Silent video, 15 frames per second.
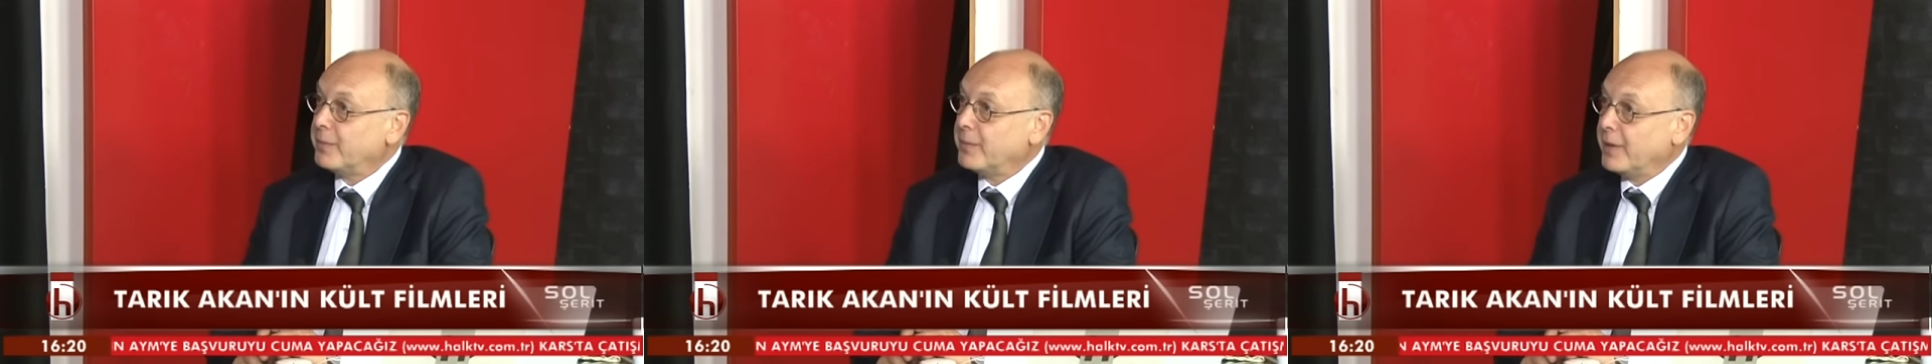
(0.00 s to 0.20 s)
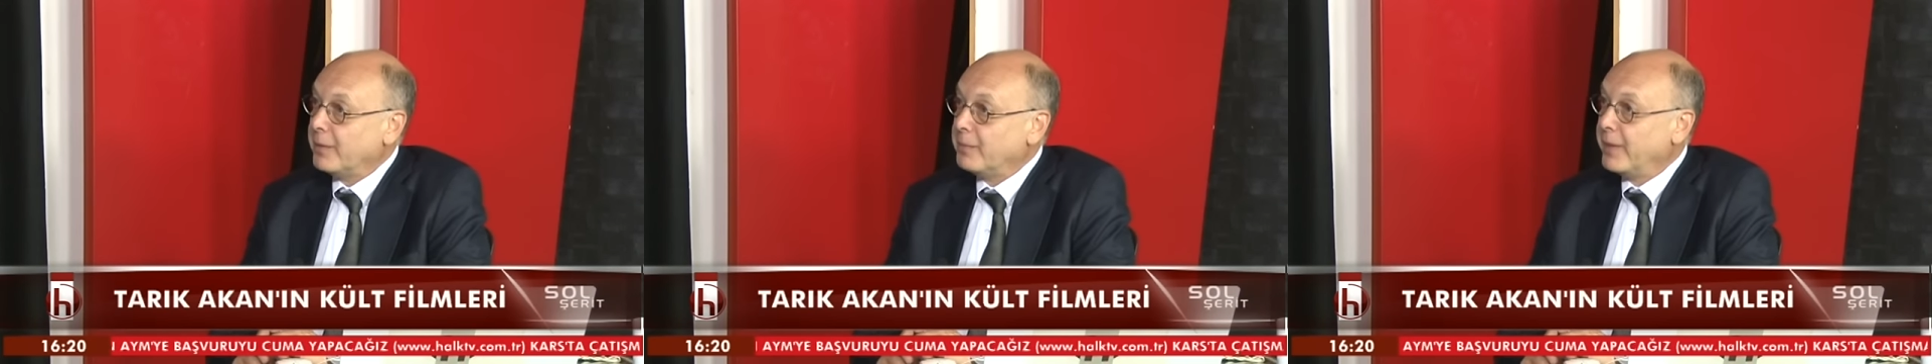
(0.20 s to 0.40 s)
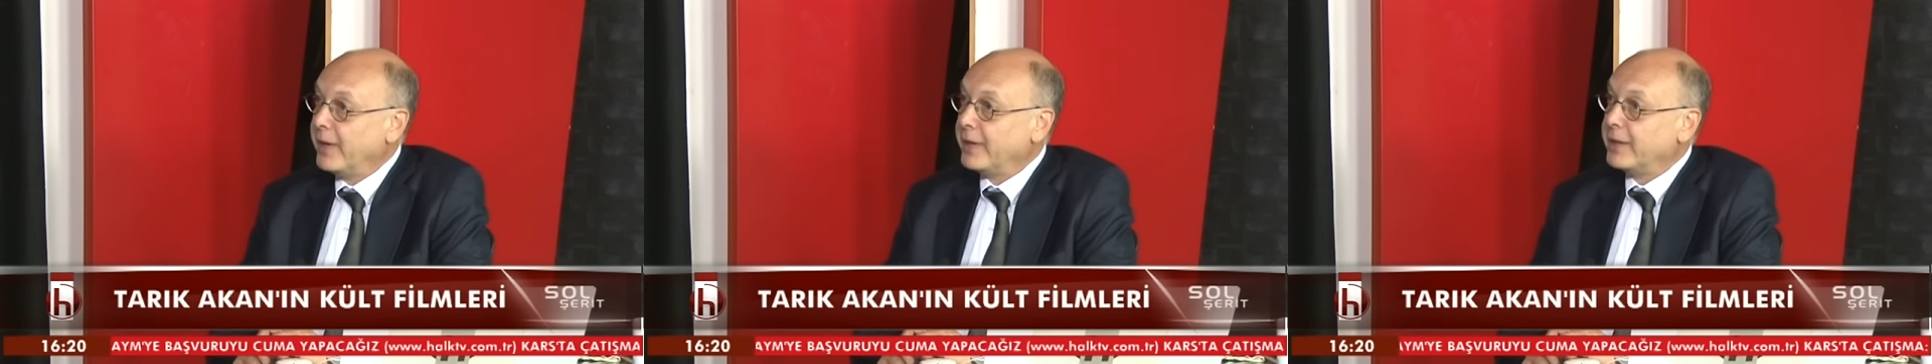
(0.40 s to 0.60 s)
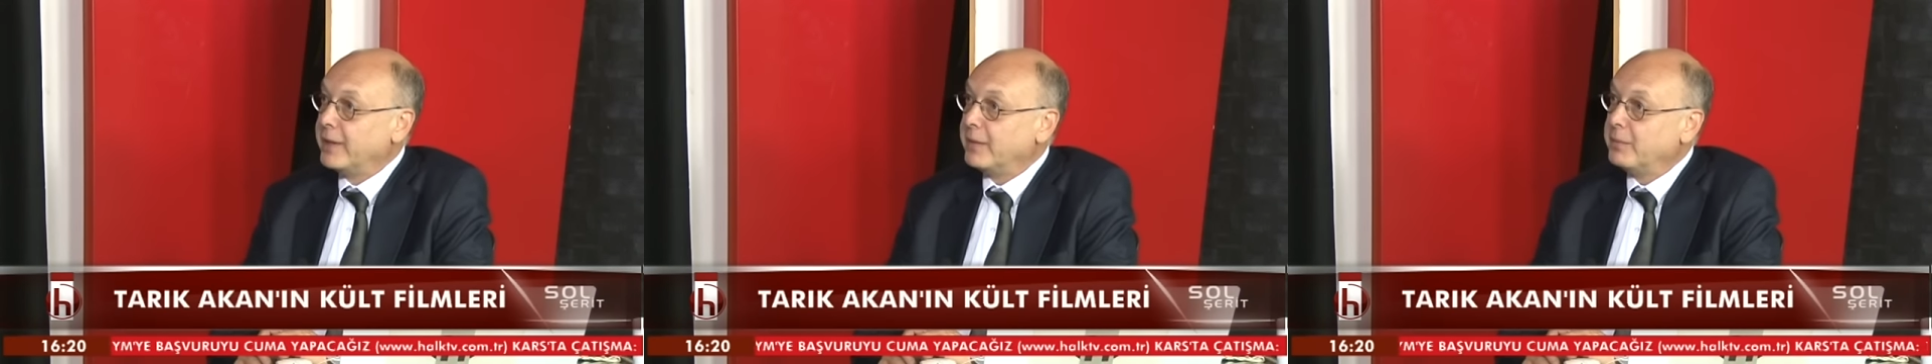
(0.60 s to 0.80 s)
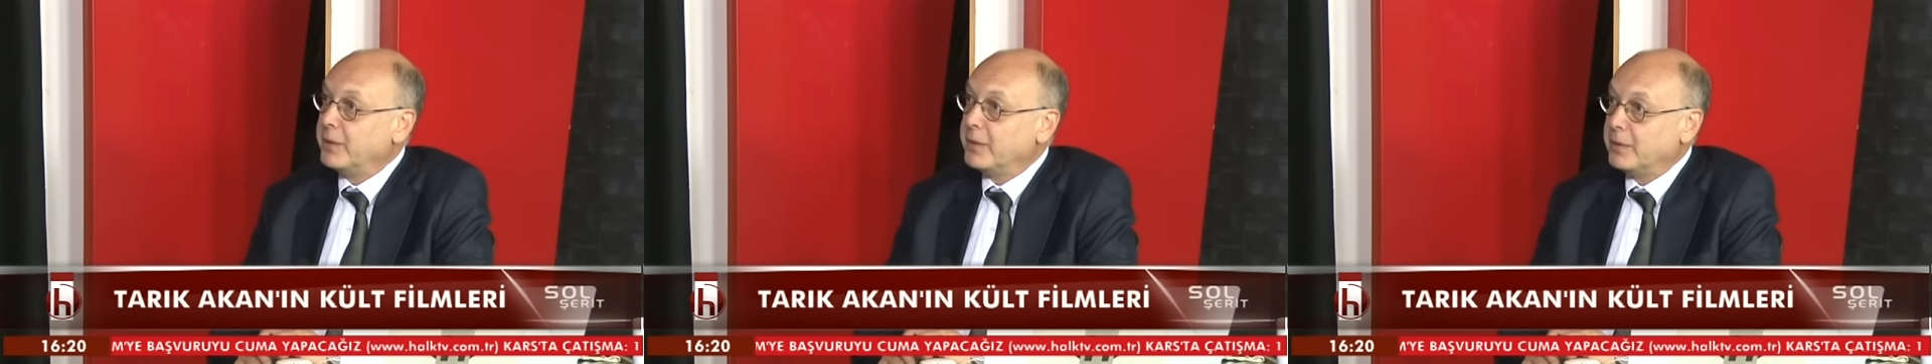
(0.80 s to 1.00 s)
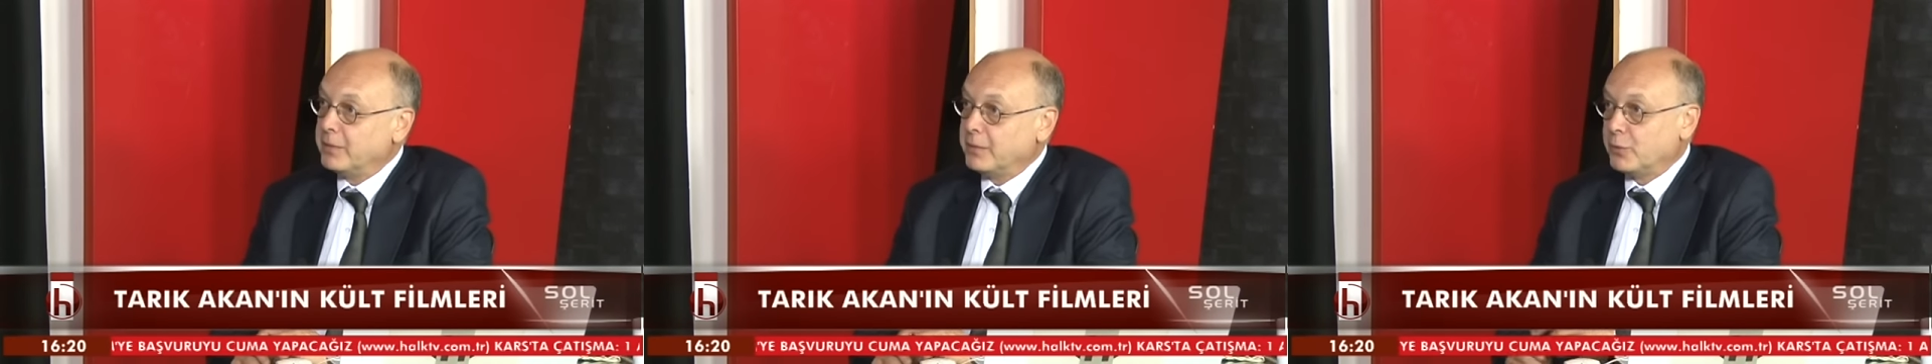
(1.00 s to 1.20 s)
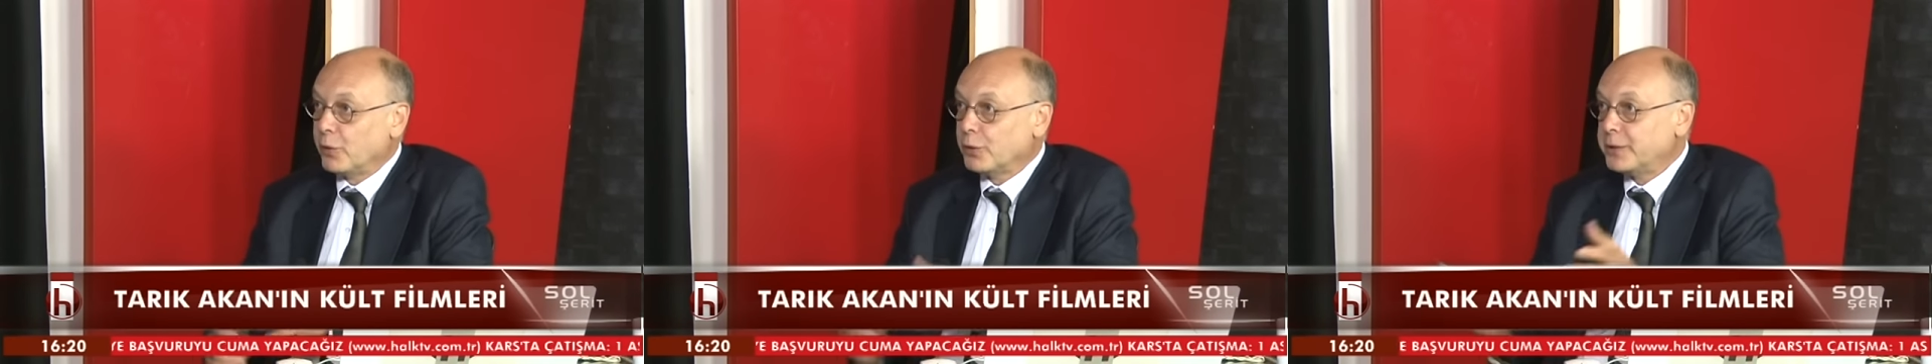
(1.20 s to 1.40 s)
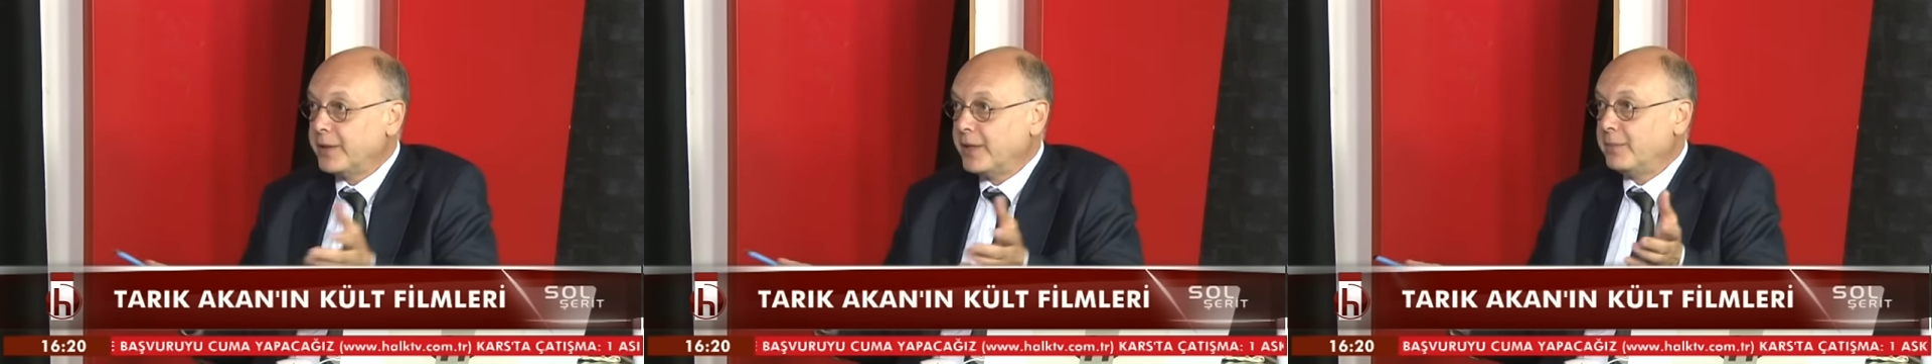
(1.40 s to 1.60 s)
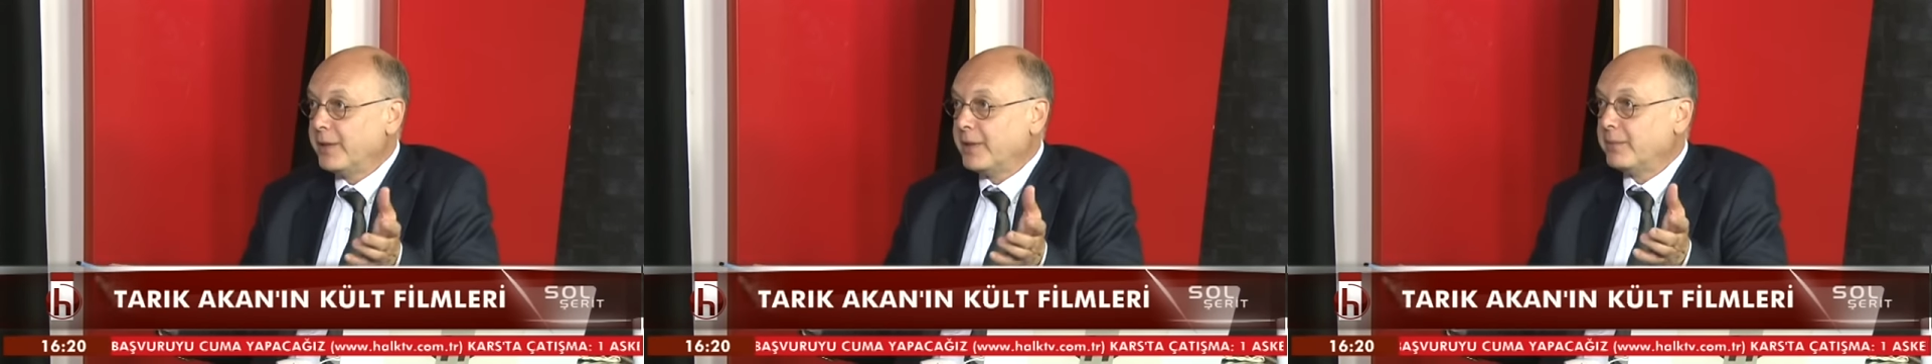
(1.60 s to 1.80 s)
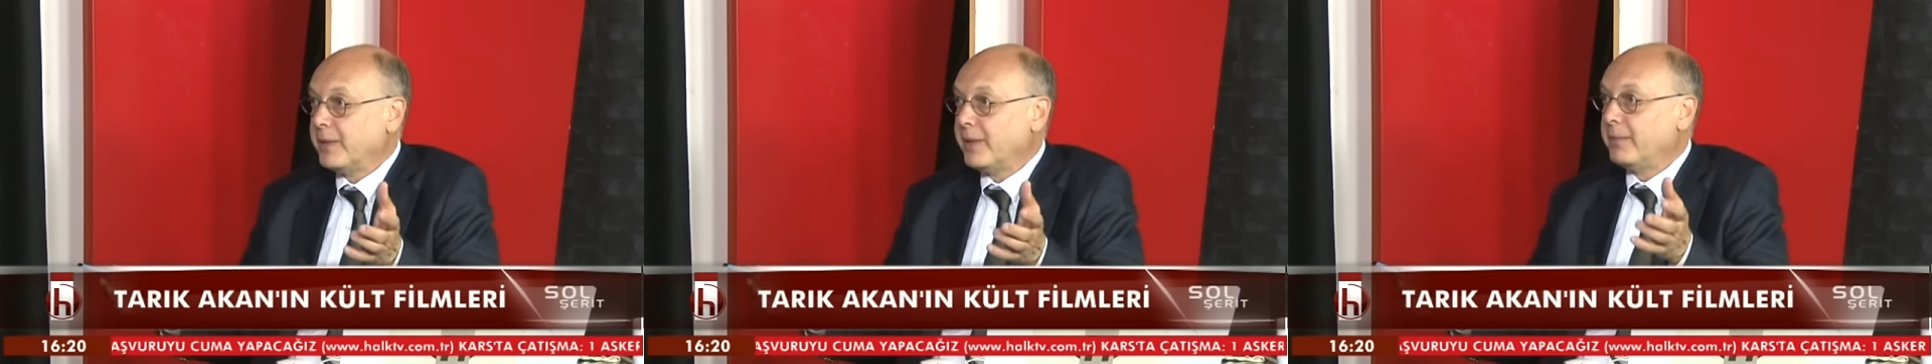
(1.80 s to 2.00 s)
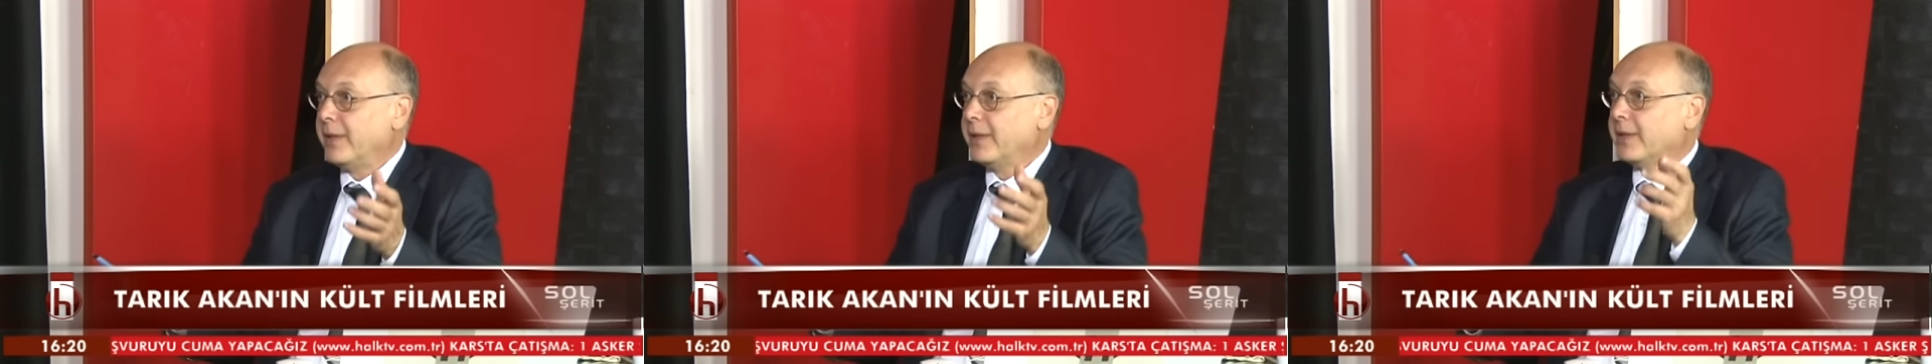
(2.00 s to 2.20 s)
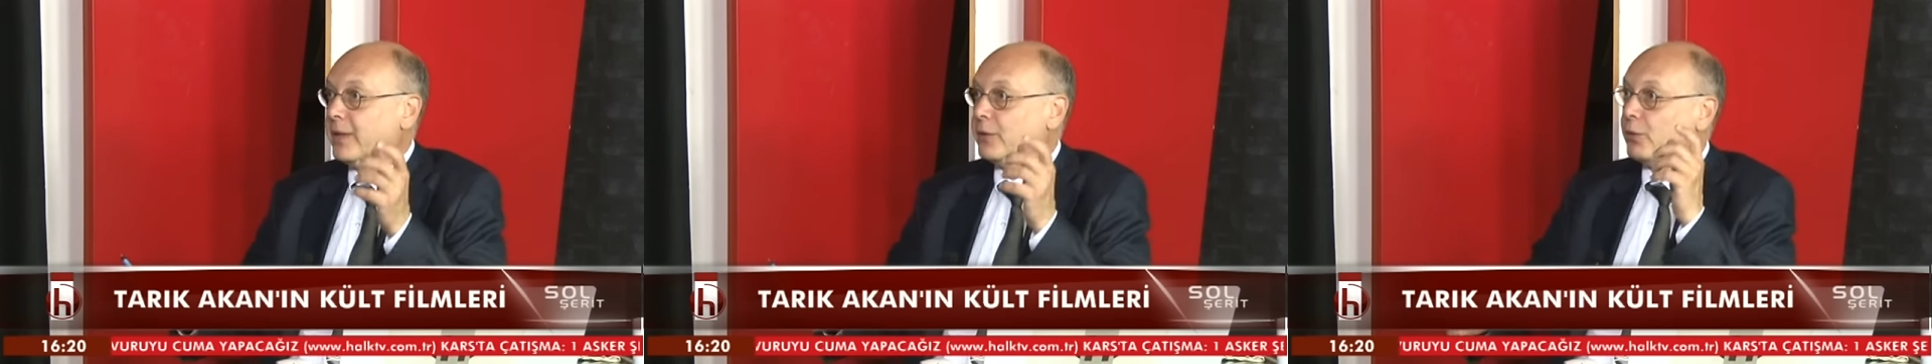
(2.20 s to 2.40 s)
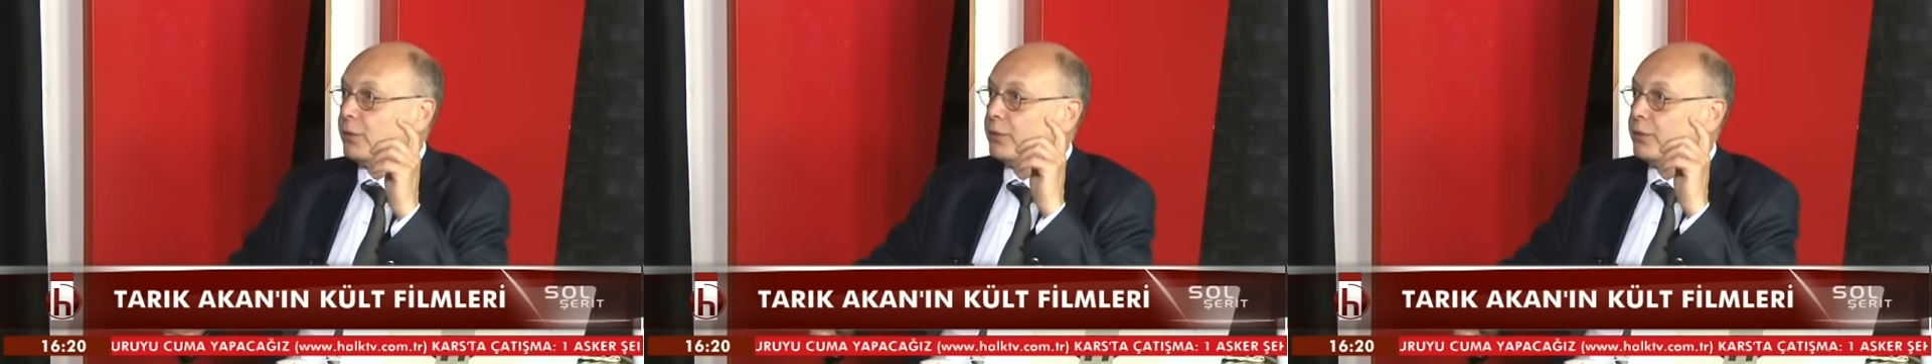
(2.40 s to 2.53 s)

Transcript: iş belki de bir gösterilmedi bile belki de yani